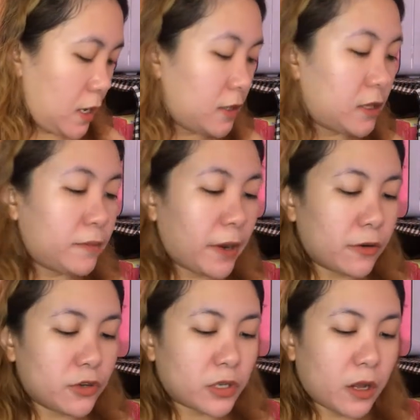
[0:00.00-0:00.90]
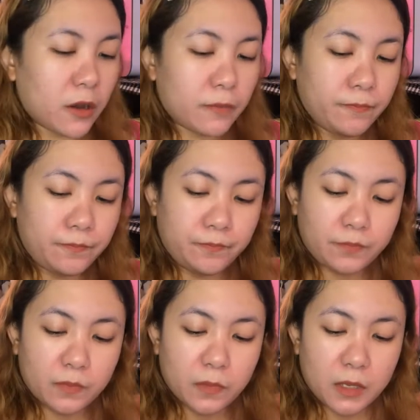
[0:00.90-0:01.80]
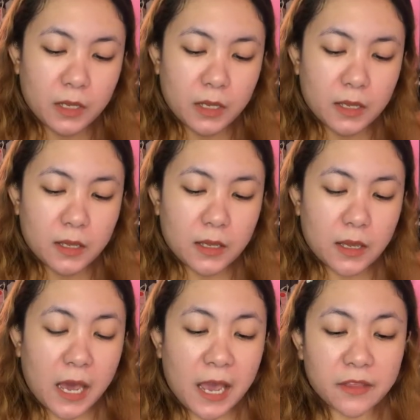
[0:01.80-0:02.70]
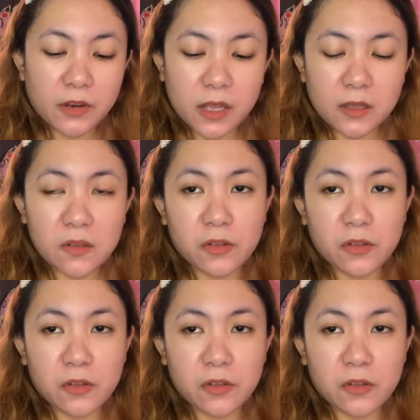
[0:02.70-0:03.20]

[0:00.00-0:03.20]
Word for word: And then, meron siyang hydrating